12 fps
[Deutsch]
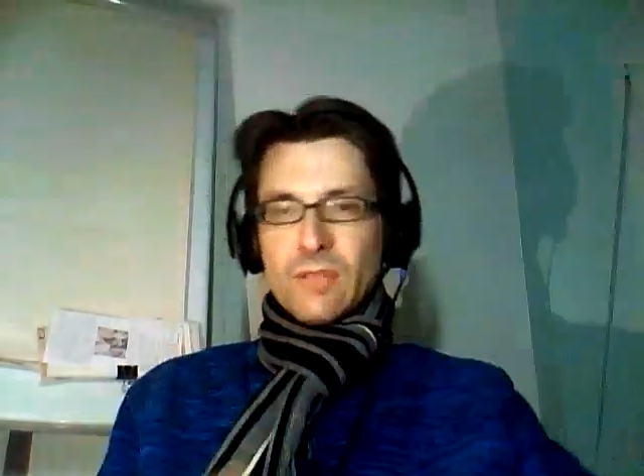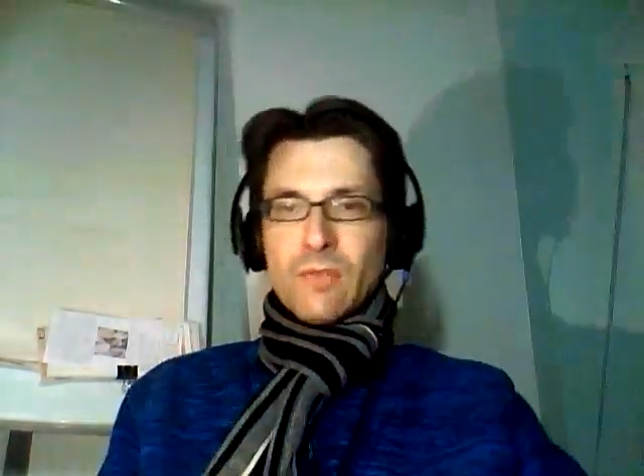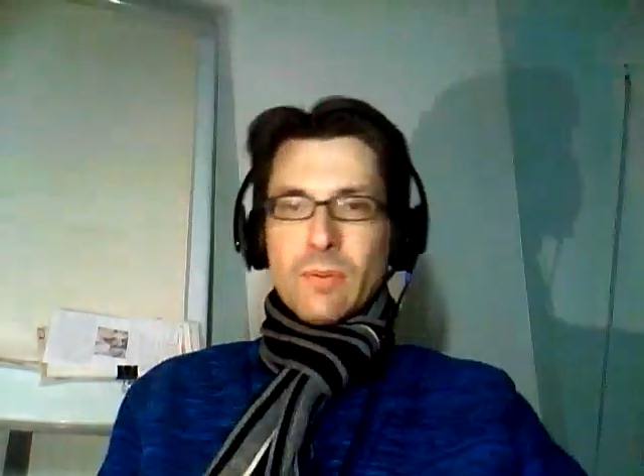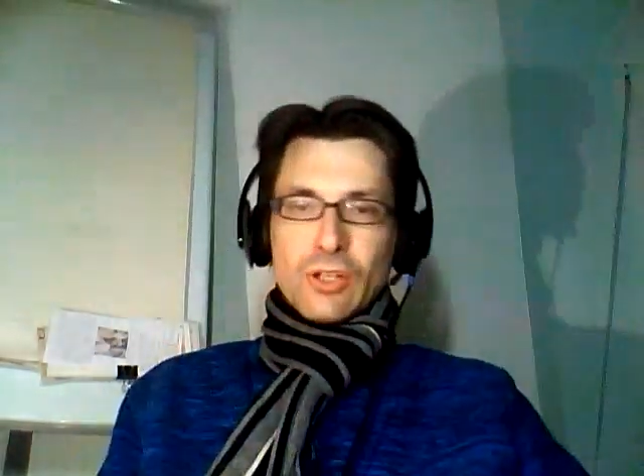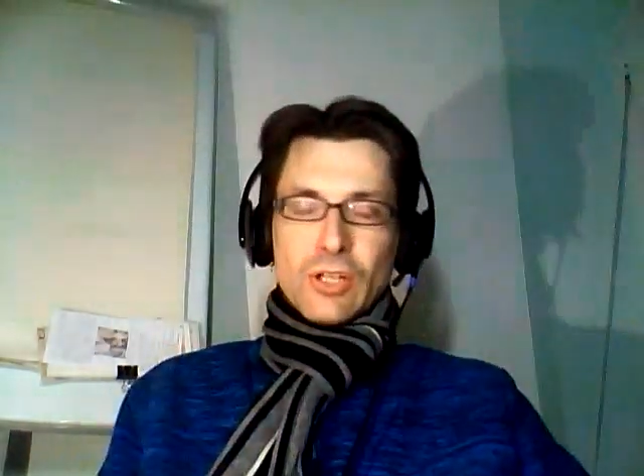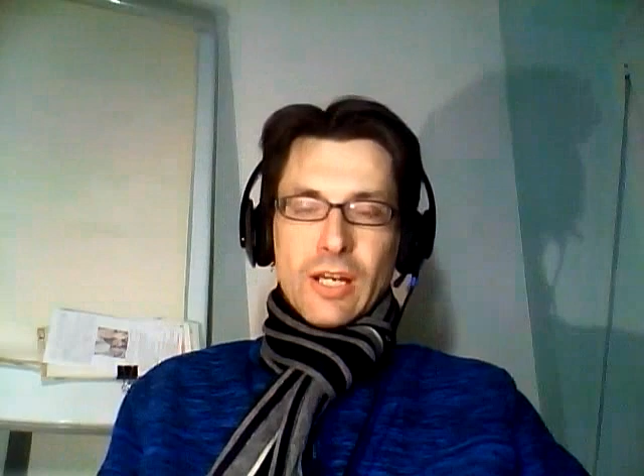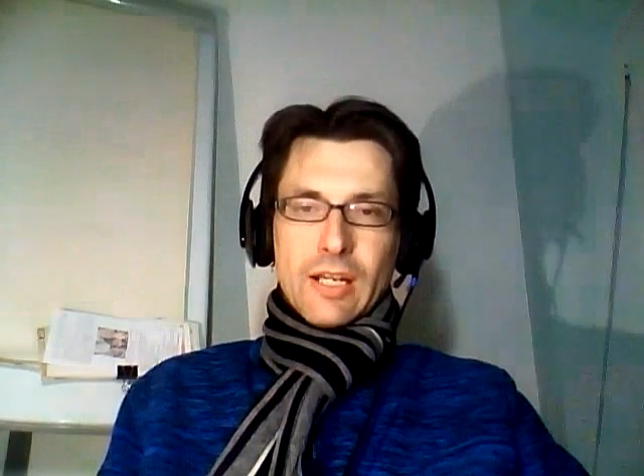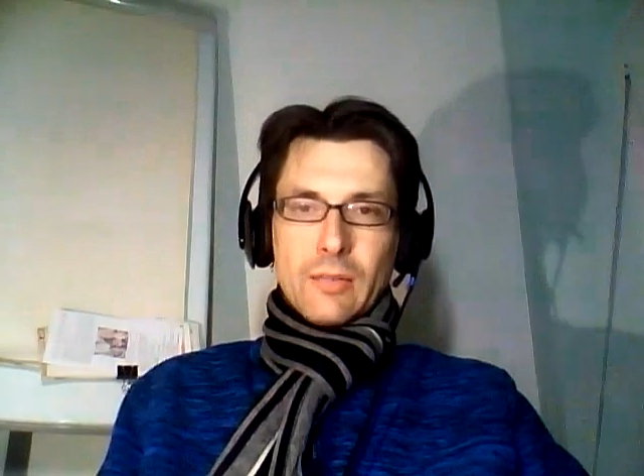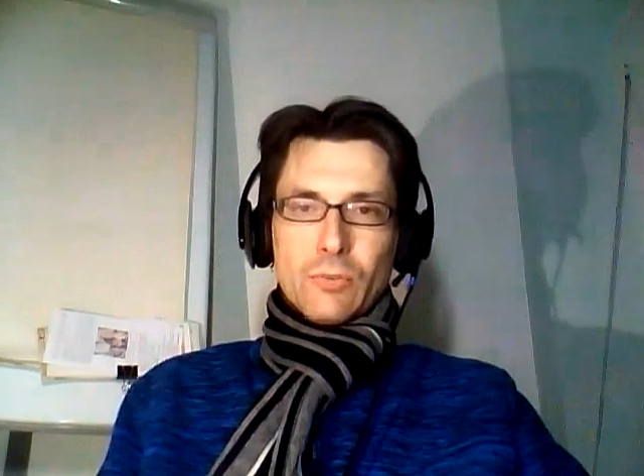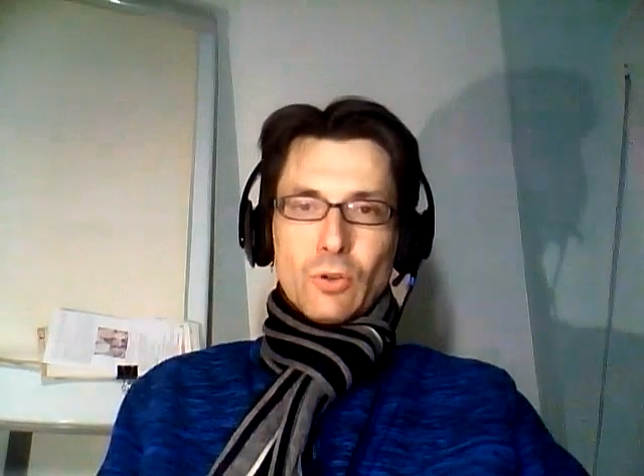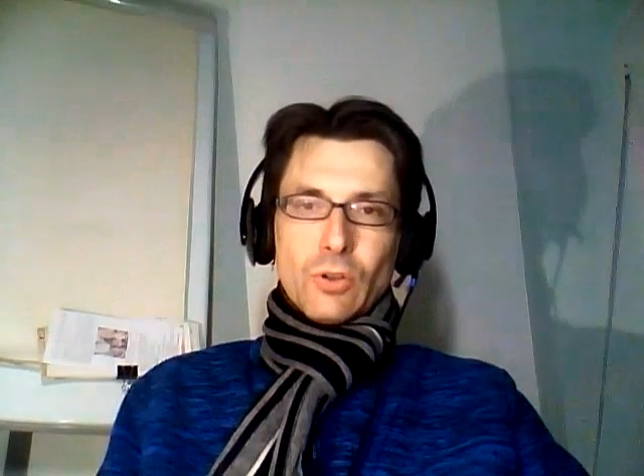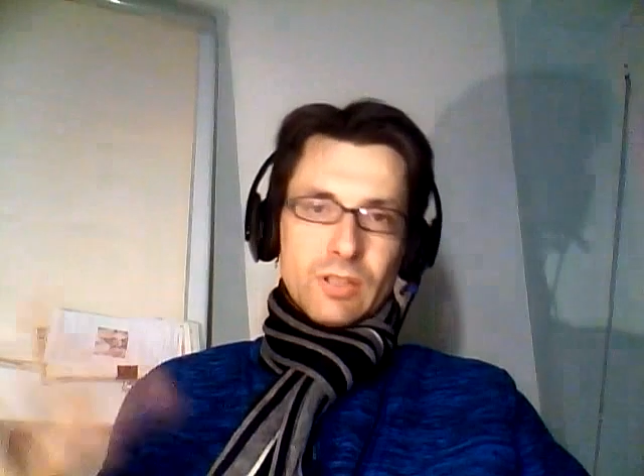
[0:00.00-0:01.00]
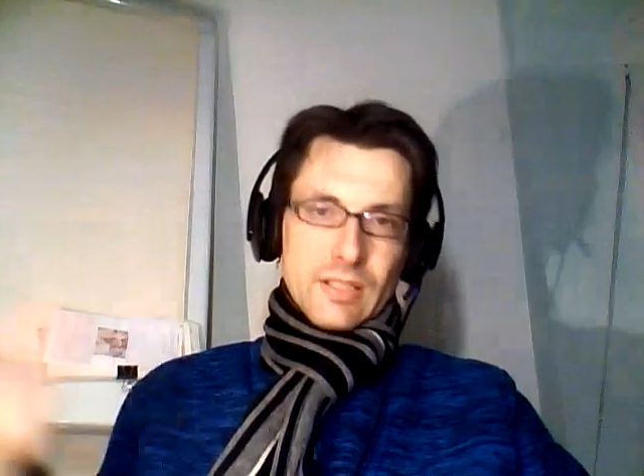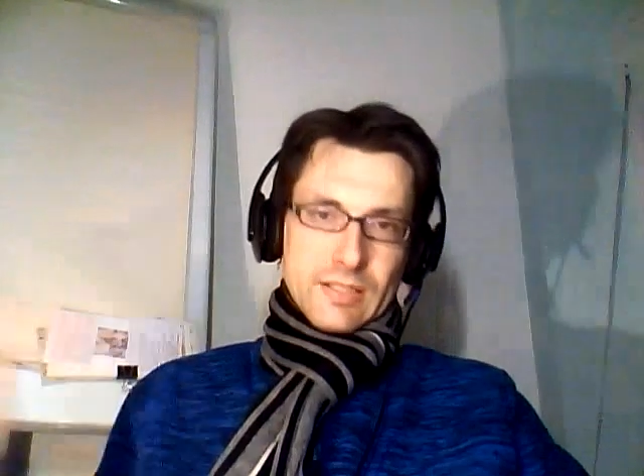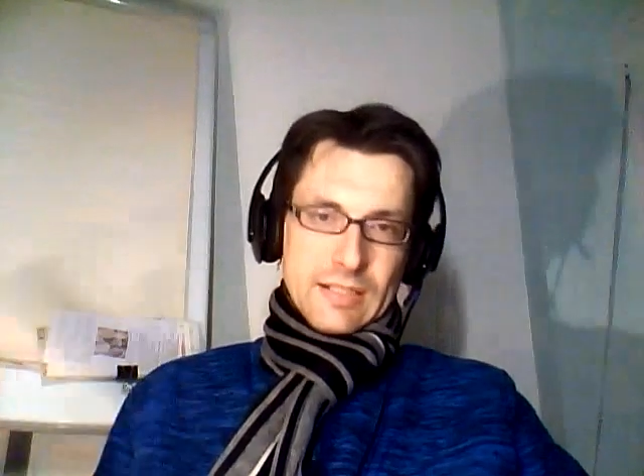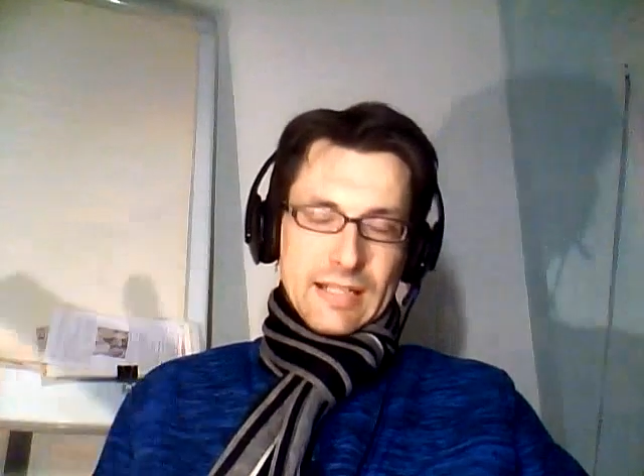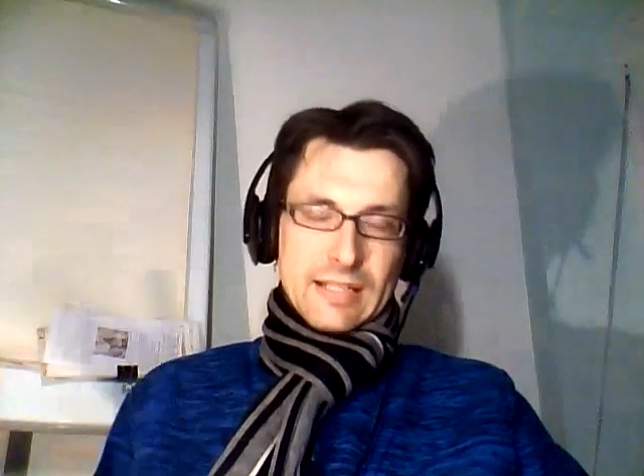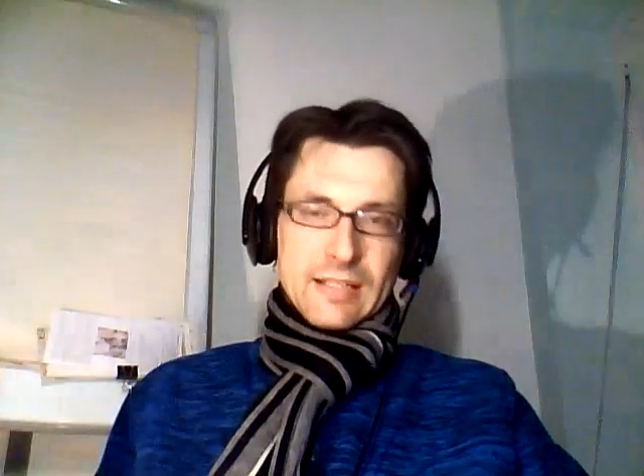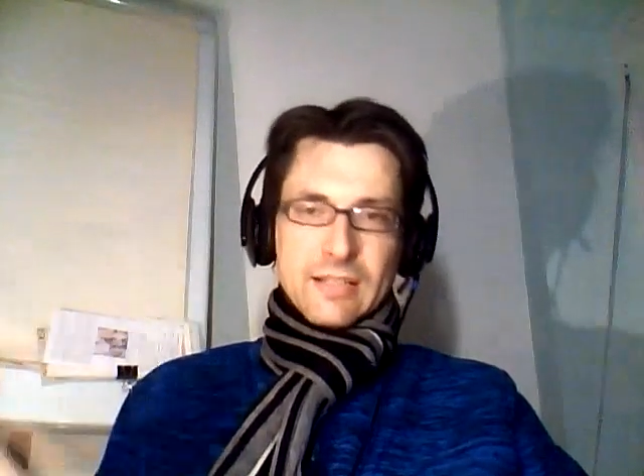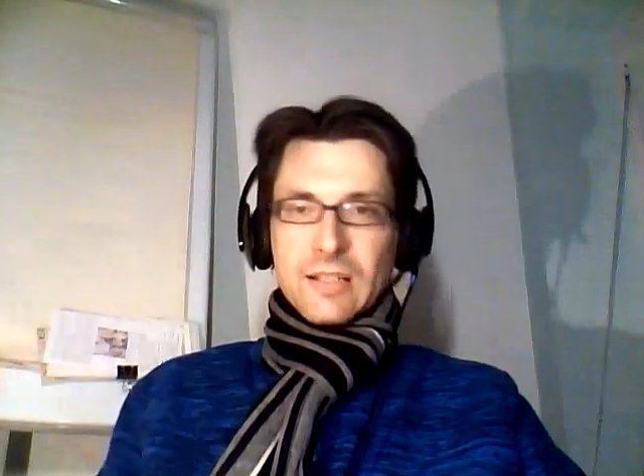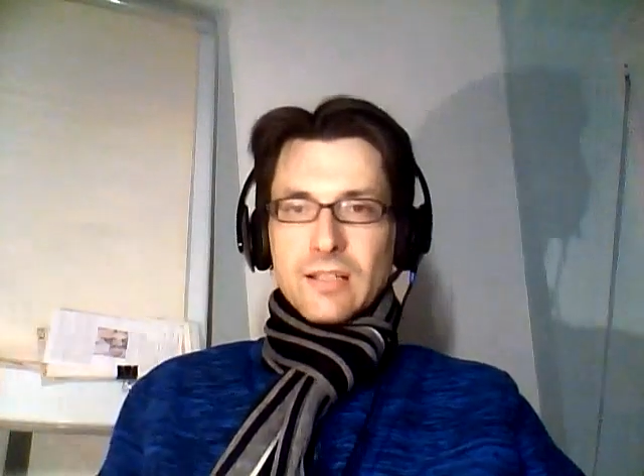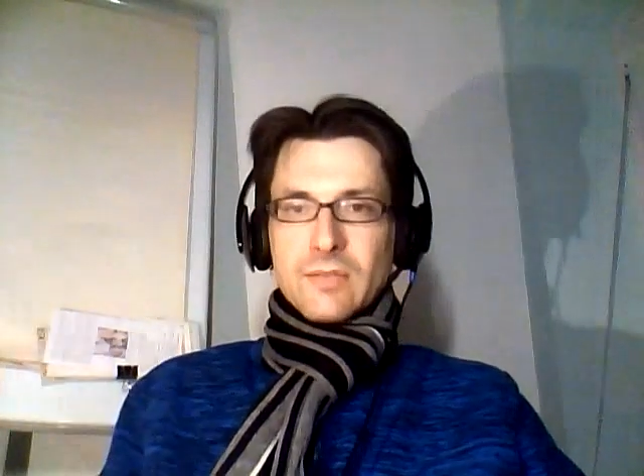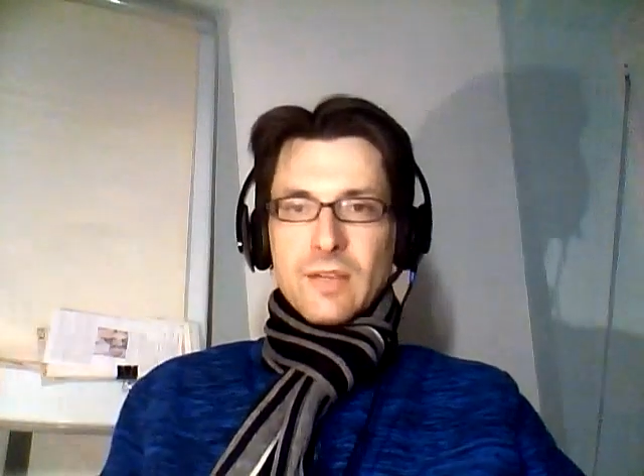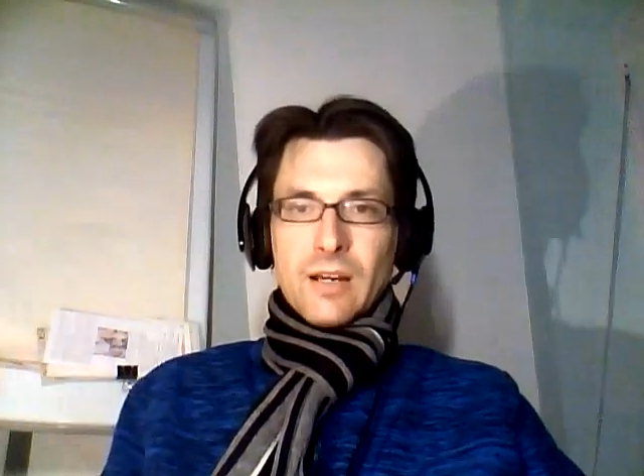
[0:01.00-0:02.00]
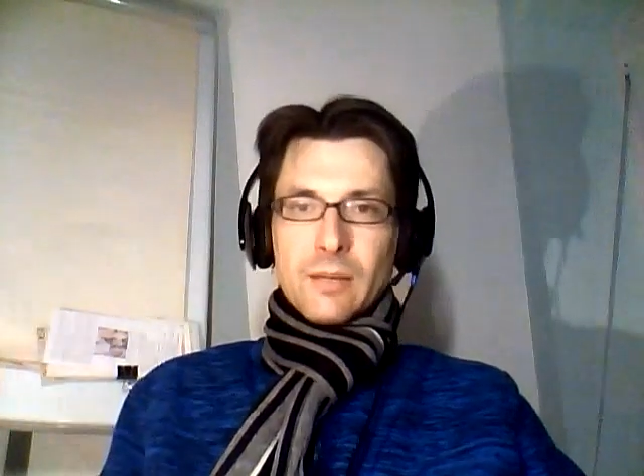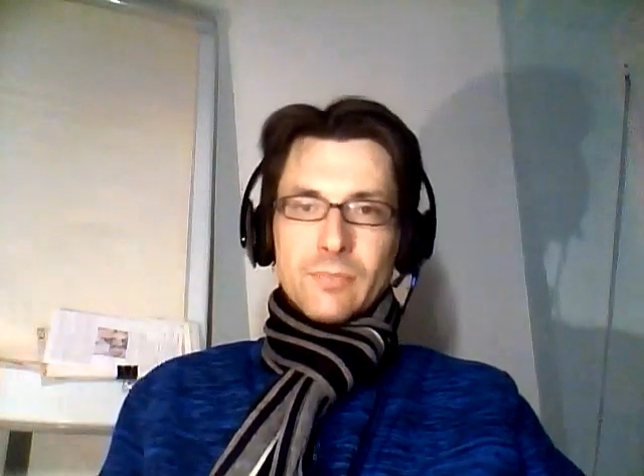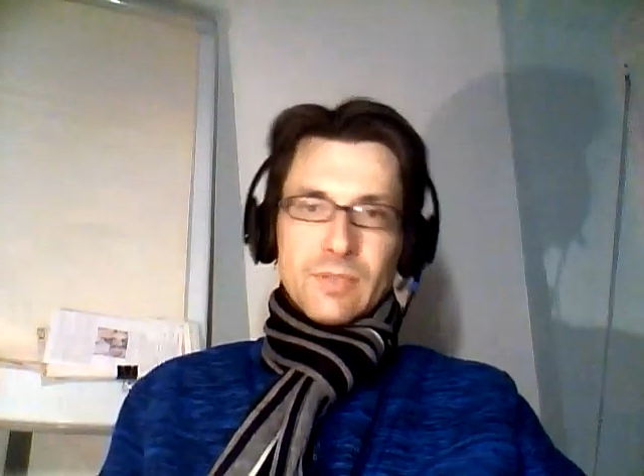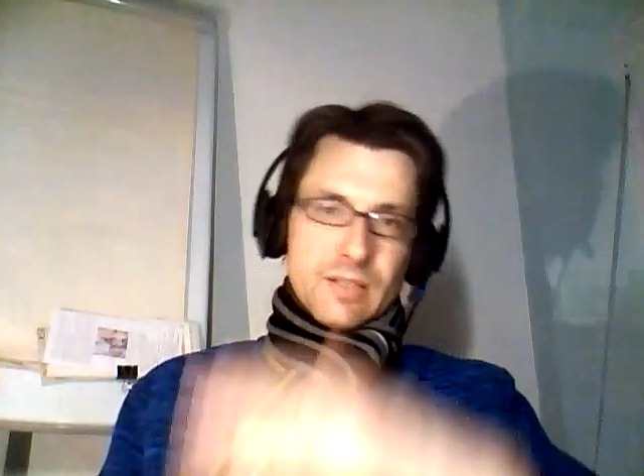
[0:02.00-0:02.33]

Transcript: den wir Menschen einnehmen können, das Gedächtnis, das wir haben,